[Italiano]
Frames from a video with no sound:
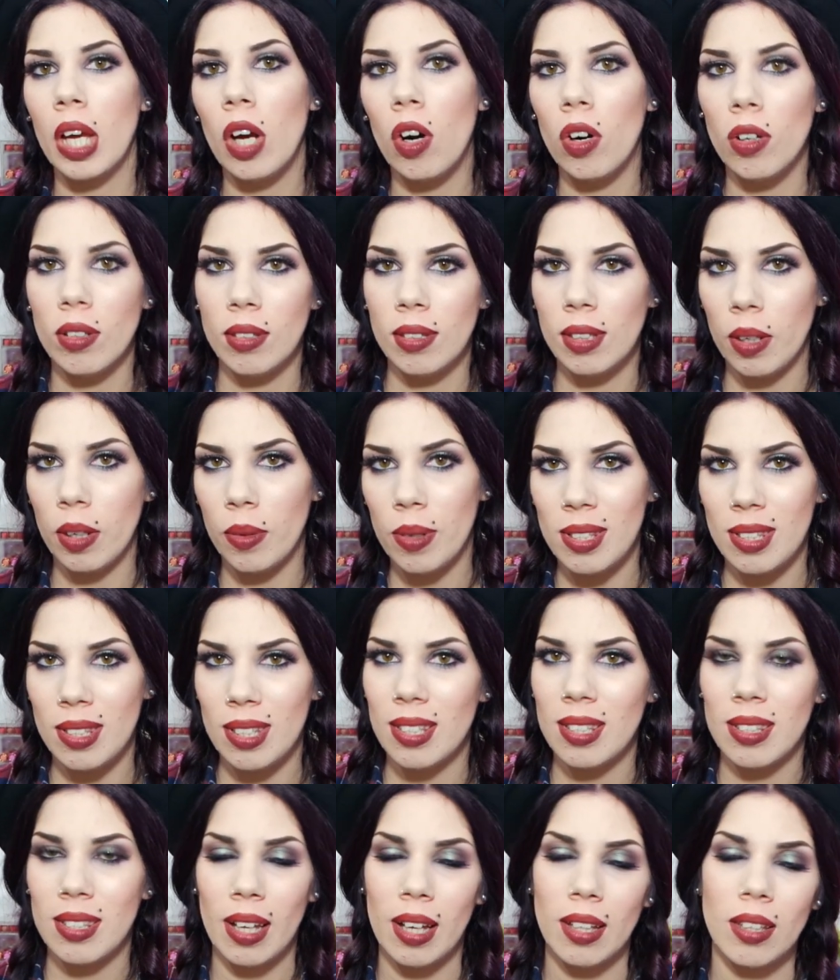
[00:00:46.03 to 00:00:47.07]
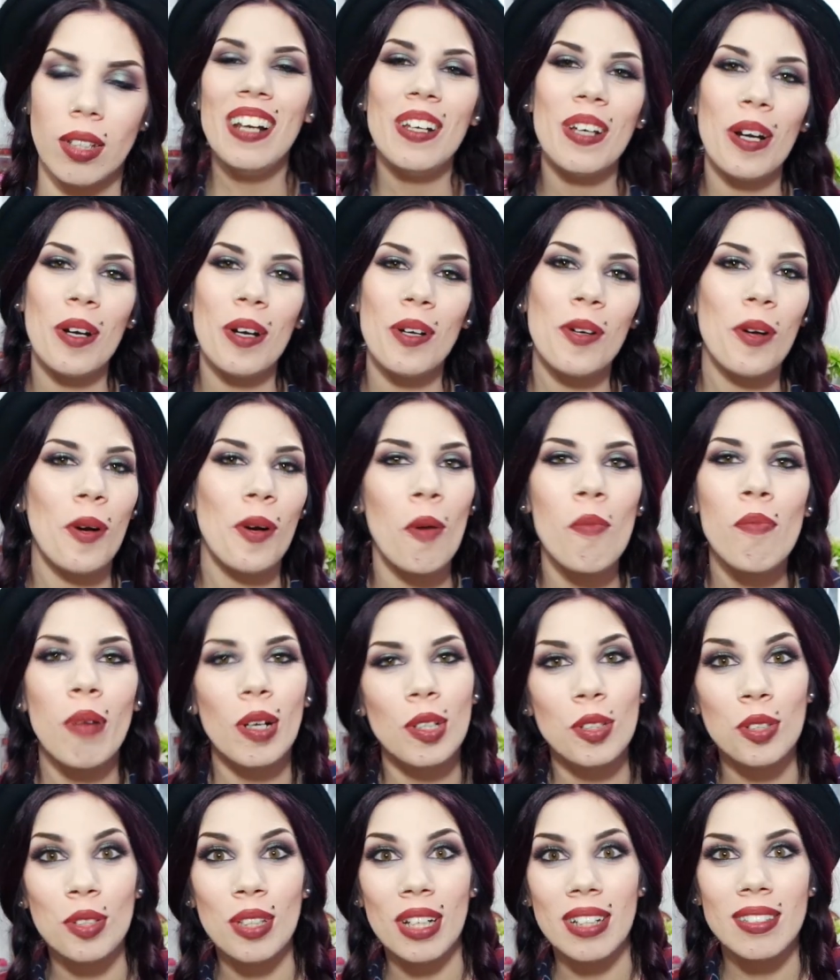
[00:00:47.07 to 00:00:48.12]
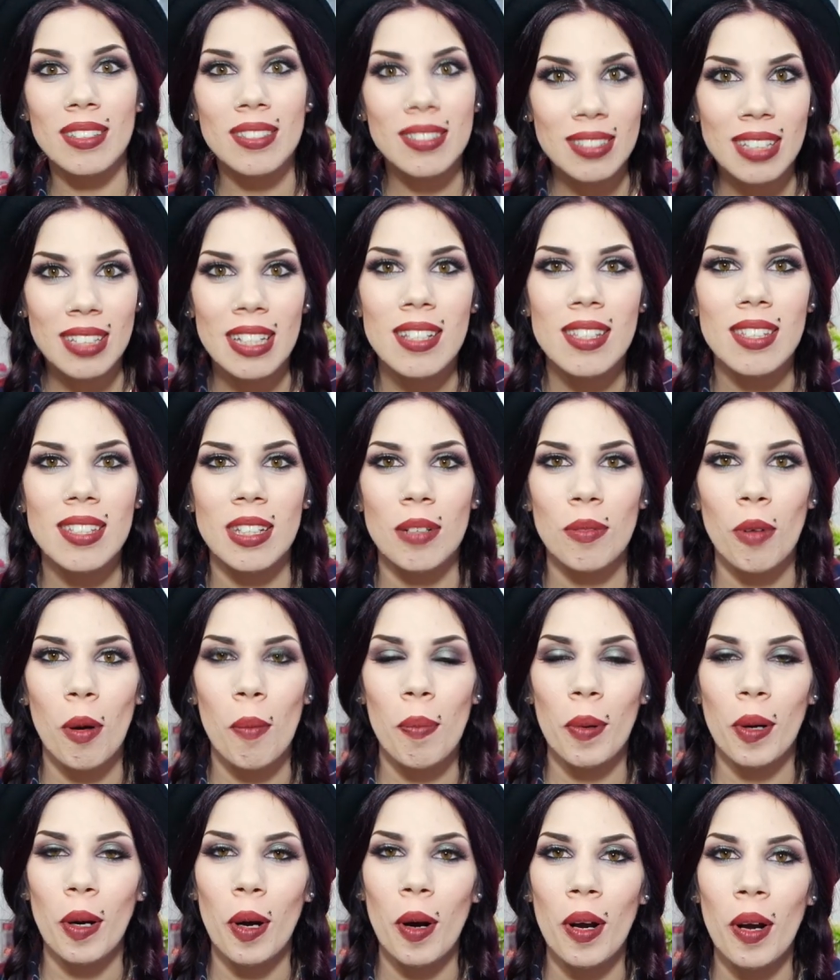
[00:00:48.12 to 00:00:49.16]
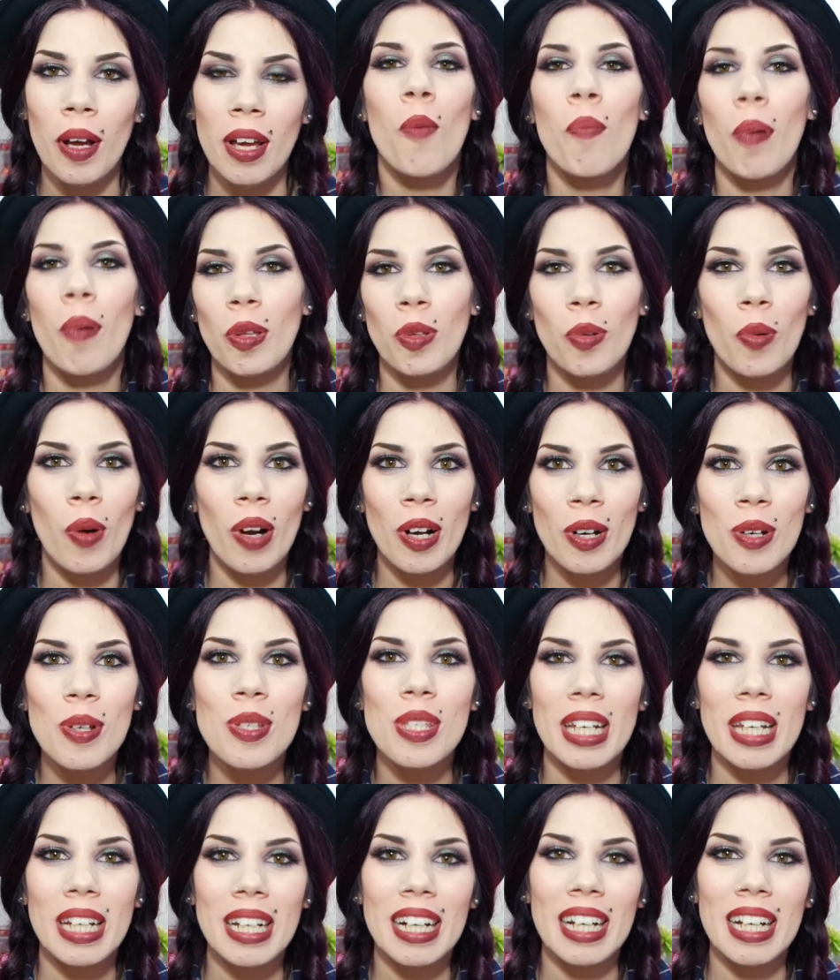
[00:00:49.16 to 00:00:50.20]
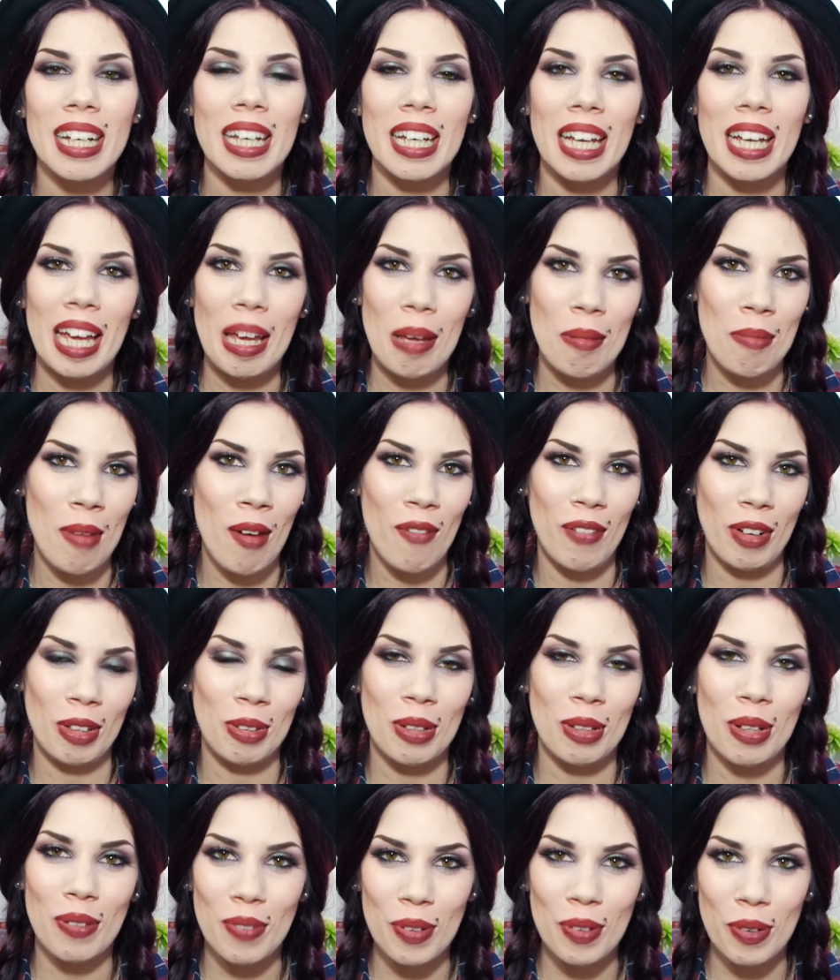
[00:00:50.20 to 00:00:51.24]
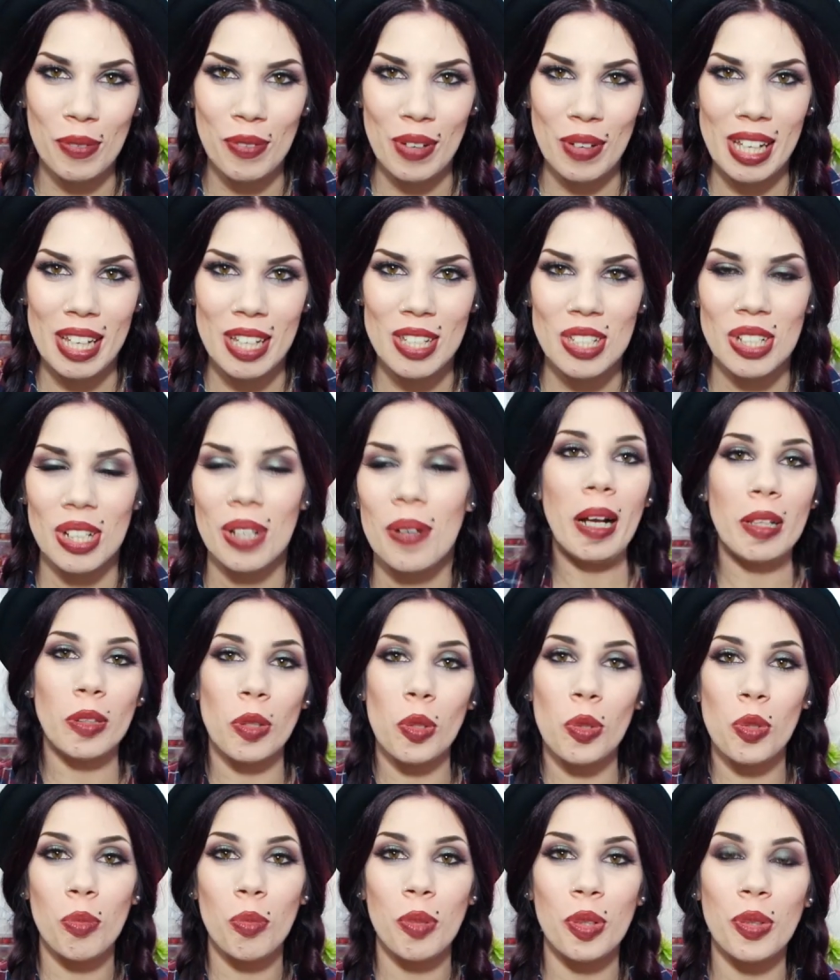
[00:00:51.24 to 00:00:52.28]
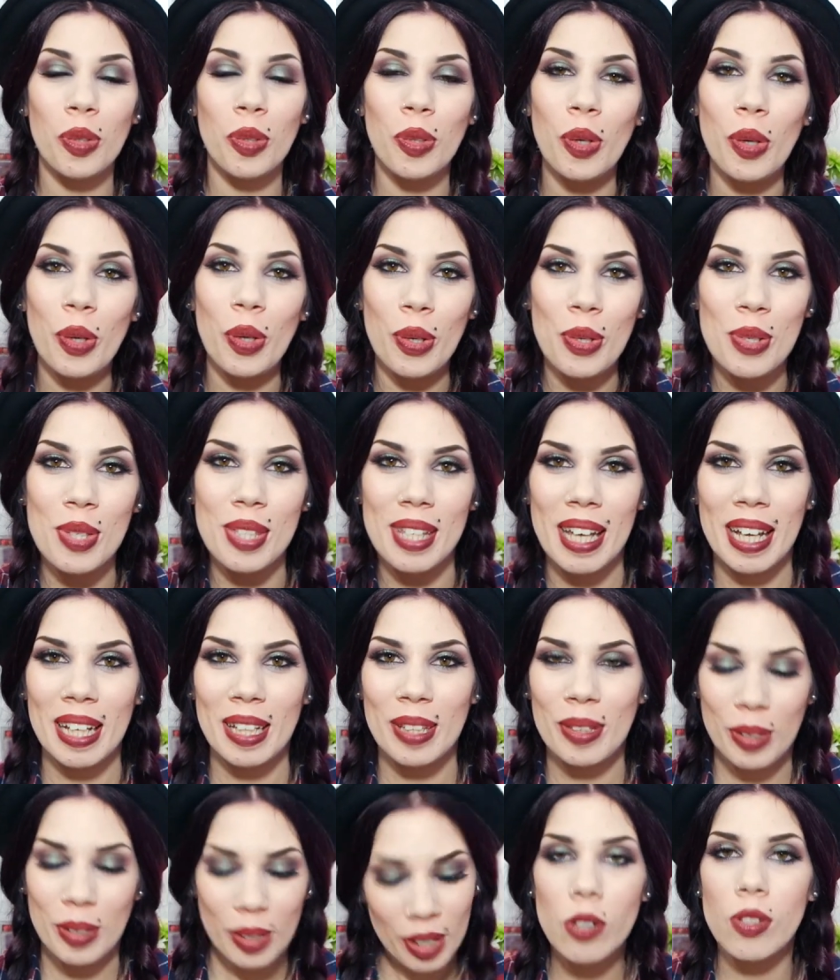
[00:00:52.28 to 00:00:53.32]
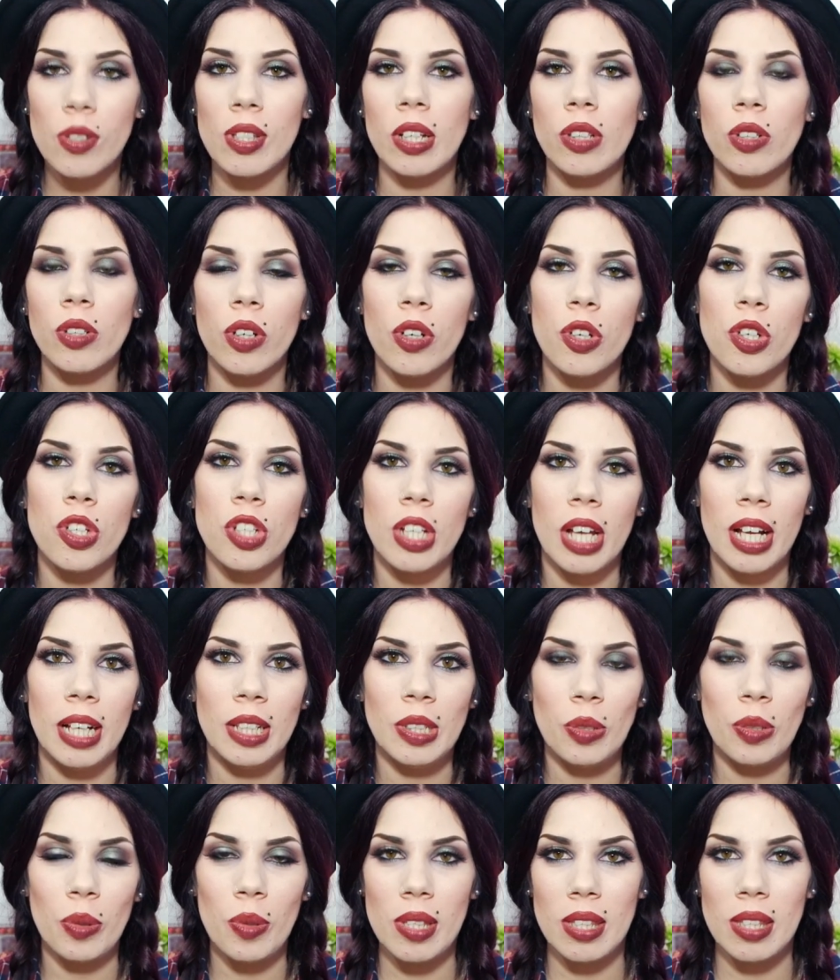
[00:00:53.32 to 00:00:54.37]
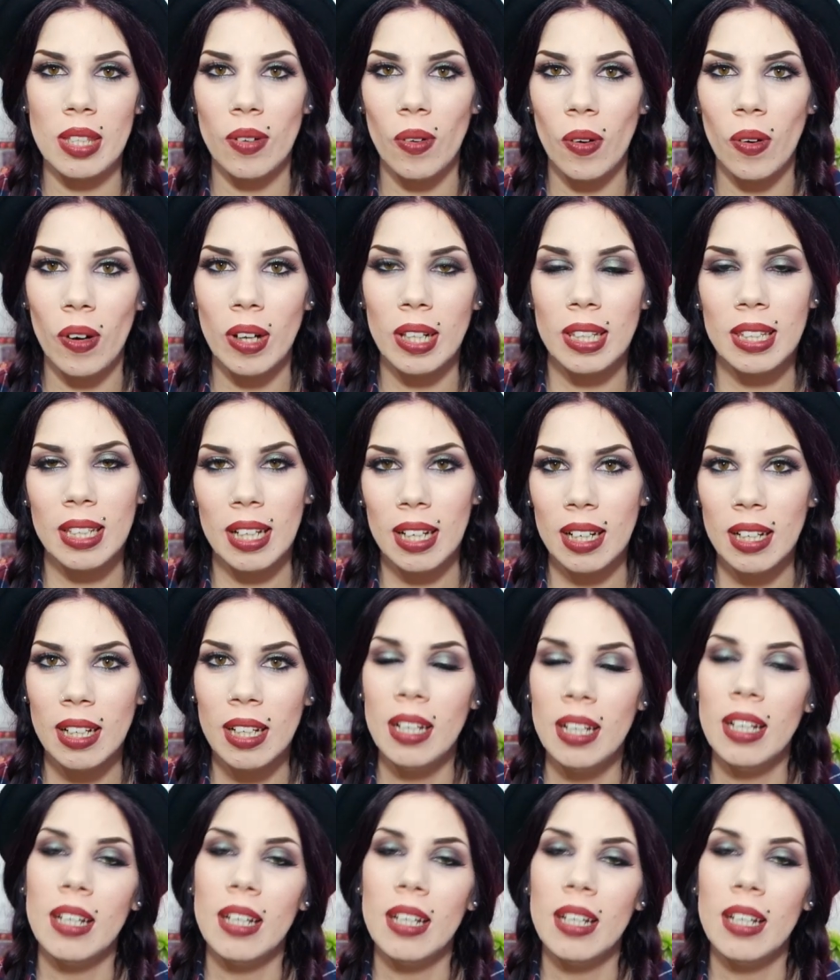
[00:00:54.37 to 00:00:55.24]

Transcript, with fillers: e Otta quest'estate allora non ho comprato tantissimo però ho comprato qualcosina che mi ha fatto davvero felice parto subito col rossetto il rossetto che ho scelto questa volta